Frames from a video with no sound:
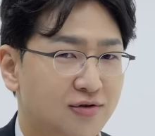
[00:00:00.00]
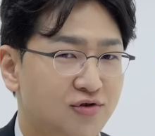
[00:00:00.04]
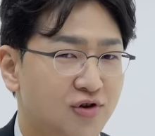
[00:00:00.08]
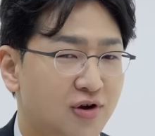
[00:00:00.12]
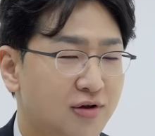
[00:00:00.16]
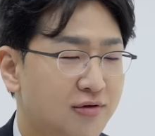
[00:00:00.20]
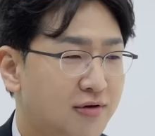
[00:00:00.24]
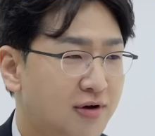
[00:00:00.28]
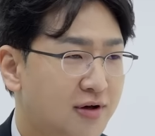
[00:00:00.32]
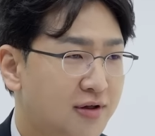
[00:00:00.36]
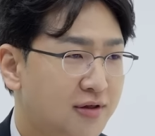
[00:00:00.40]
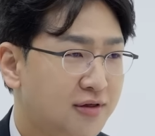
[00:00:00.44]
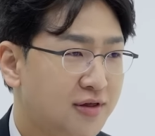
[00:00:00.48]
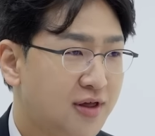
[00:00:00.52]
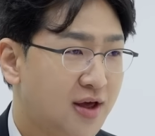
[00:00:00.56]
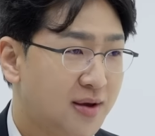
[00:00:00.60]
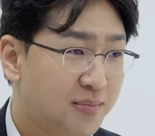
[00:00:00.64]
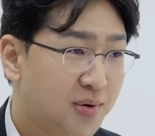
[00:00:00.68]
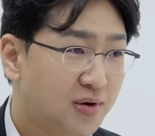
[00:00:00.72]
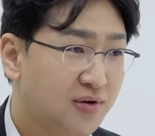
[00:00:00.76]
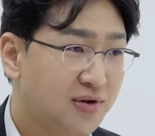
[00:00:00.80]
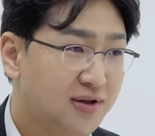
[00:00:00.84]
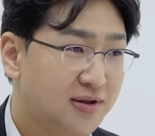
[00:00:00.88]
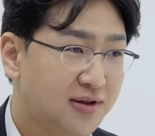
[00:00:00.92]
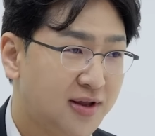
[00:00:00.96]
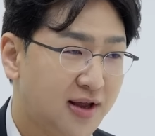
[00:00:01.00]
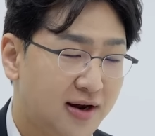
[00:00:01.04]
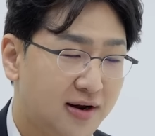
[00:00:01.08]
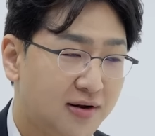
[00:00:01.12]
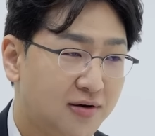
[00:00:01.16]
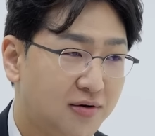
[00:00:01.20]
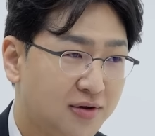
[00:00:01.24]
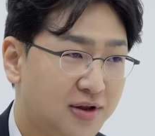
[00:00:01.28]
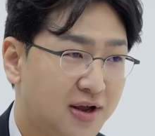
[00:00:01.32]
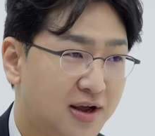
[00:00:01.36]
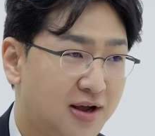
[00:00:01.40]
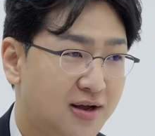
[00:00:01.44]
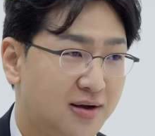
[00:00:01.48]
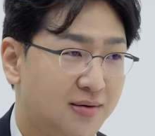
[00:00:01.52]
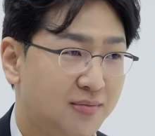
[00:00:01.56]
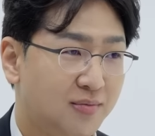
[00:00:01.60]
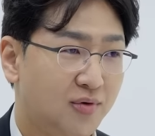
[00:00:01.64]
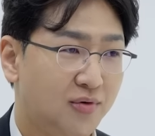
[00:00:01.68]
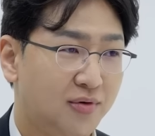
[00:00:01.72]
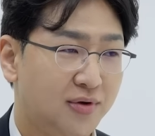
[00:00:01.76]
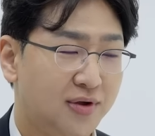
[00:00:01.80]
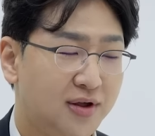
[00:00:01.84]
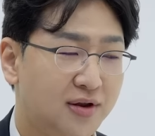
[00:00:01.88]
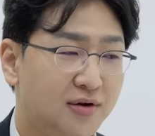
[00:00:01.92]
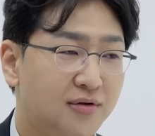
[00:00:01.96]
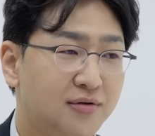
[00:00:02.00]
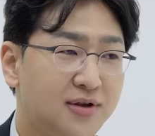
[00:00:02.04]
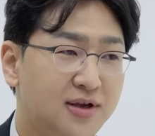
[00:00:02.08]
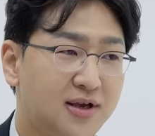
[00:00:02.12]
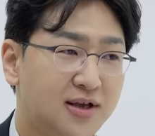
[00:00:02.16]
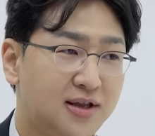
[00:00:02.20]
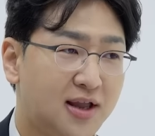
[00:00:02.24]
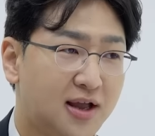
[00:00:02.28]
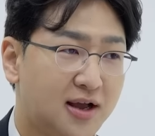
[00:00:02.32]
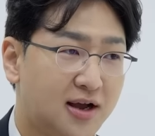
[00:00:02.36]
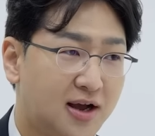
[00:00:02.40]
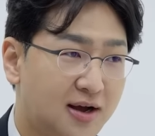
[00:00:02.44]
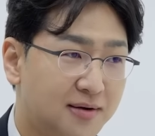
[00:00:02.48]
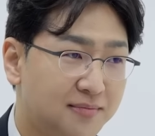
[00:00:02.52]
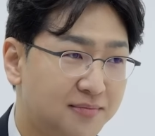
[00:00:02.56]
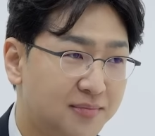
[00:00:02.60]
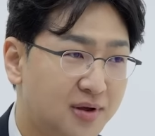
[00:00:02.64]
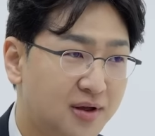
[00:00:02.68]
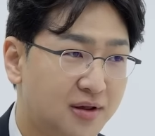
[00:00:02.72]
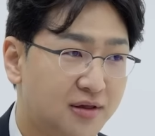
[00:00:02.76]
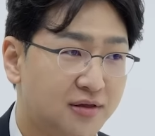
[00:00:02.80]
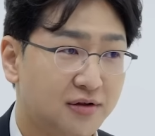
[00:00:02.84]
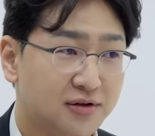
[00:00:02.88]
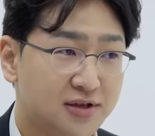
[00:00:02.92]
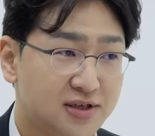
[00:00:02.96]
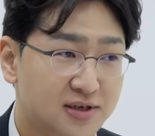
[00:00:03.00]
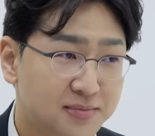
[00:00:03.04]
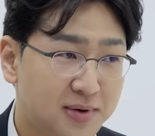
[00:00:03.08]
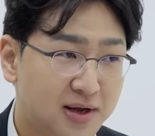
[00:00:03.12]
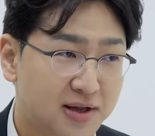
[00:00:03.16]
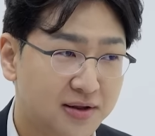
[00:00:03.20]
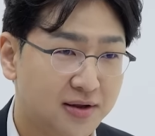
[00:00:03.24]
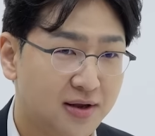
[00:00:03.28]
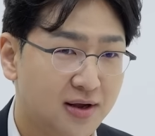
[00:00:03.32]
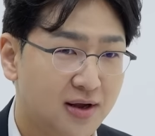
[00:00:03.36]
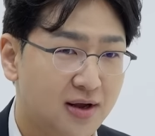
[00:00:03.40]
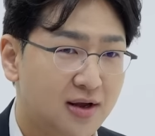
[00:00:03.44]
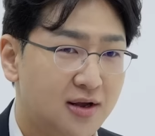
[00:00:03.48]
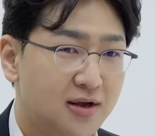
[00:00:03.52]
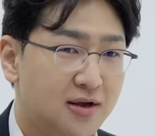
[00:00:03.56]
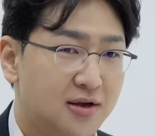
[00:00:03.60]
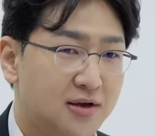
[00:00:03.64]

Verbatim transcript: 최소한 세 번은 내릴 거다. 뭐 이런 기대감이 있었지만 예.